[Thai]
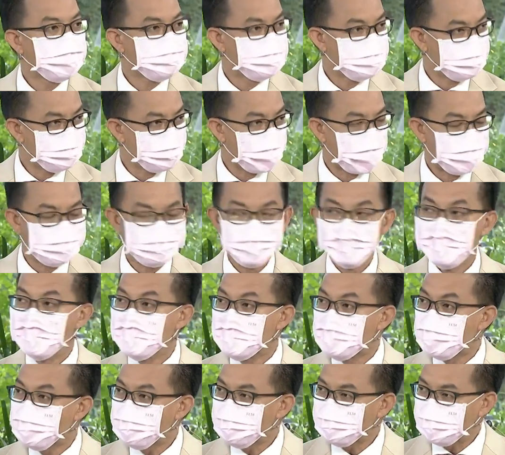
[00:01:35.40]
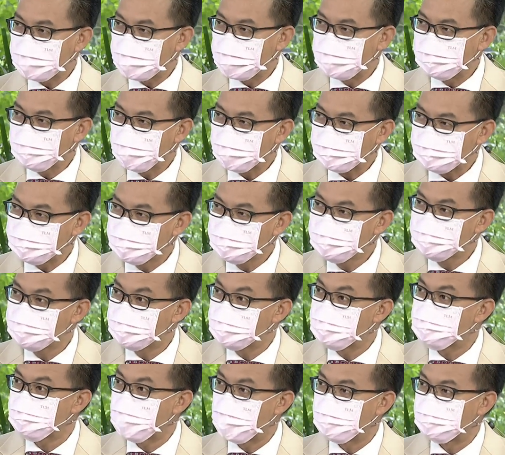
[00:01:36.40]
ทัสซิแปมจะเห็นว่าชื่อ
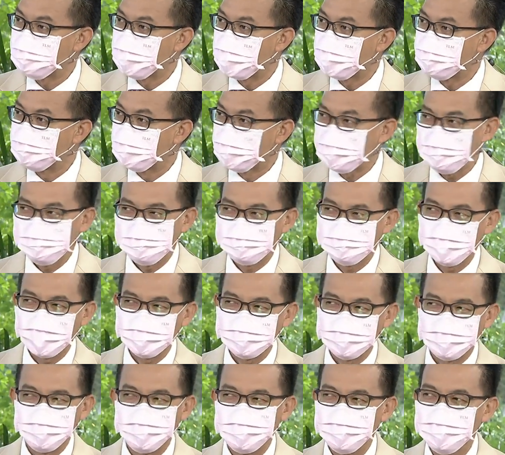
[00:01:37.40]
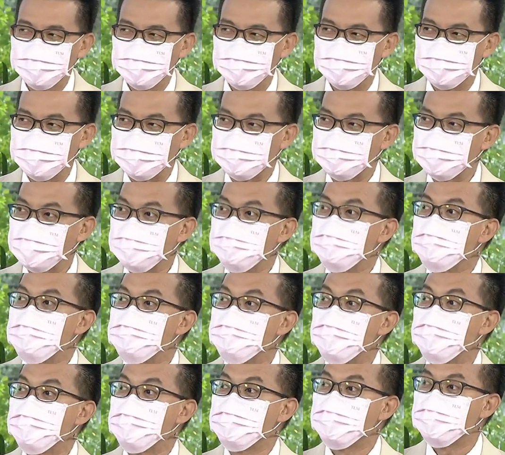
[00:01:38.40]
ซีแปมเนี่ยมันก็น่าจะคุ้นเคย เหมือน
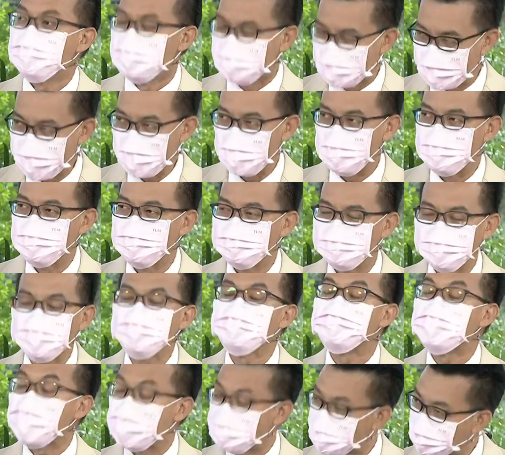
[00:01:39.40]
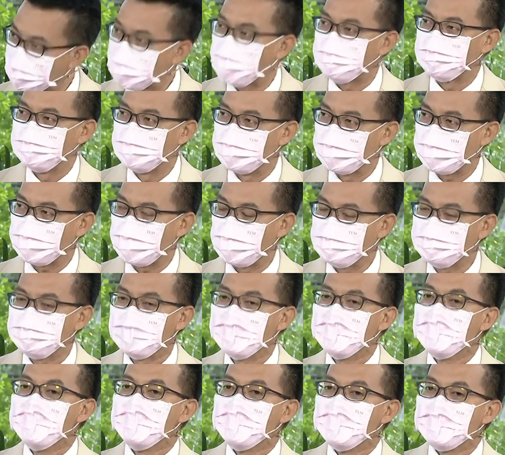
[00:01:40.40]
ยานอนหลับอ้าว มันคือยานอนหลับเลยล่ะครับ
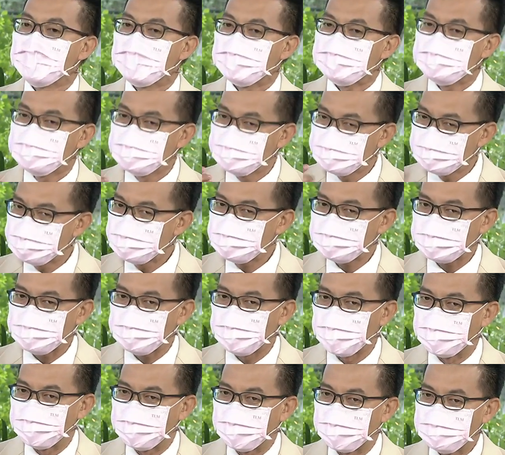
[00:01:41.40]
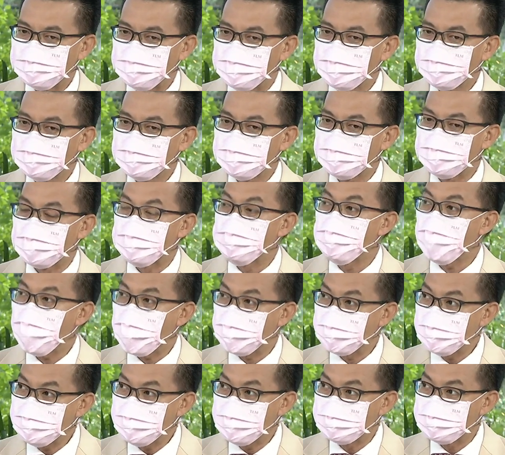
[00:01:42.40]
ชื่อที่แต่ก่อนเราอาจจะคุ้นเคยอย่างแว
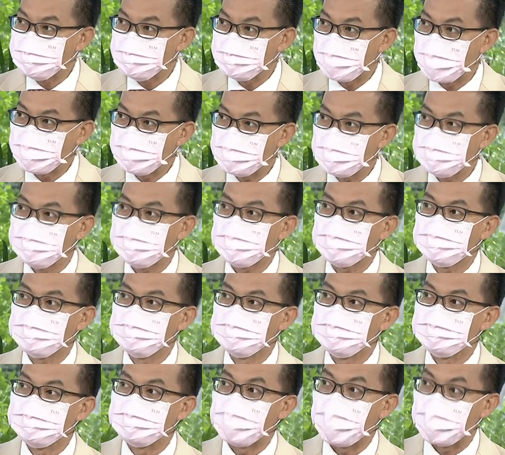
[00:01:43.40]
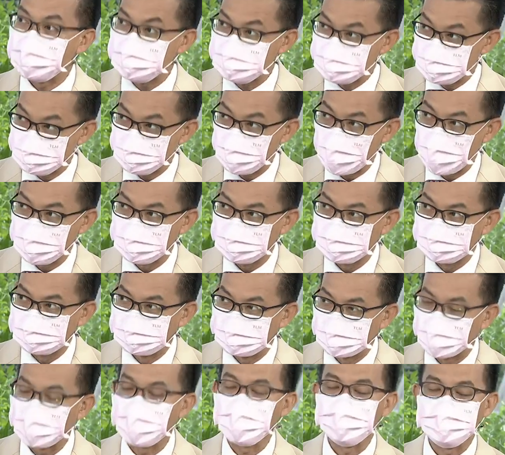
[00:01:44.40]
เลียมแวเลียมก็คือแดดสซิแปม
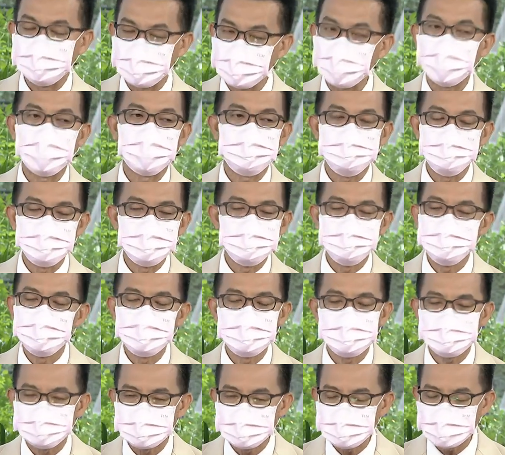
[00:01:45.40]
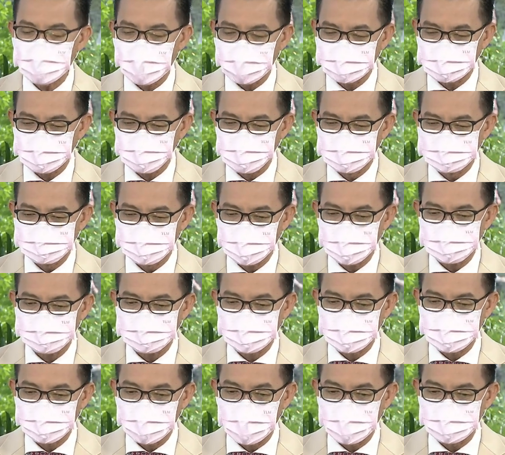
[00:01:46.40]
อะไรอย่างเงี้ยนะครับมีมียิ่งยาในกลุ่มนี้
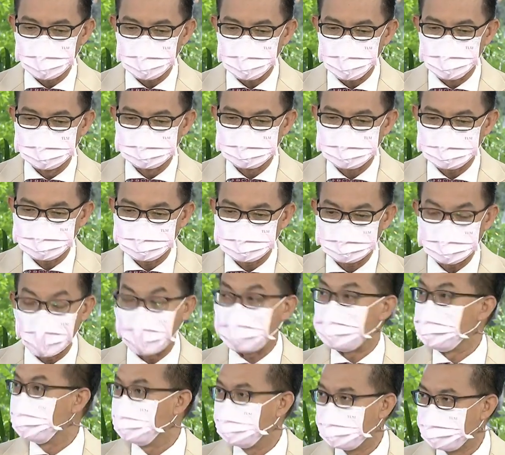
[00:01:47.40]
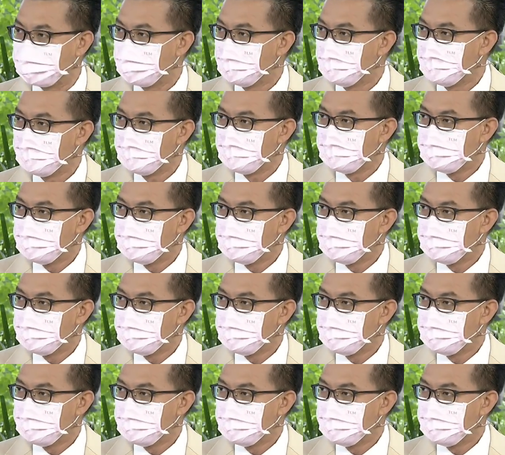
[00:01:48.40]
เป็นยาในกลุ่มใหญ่เลย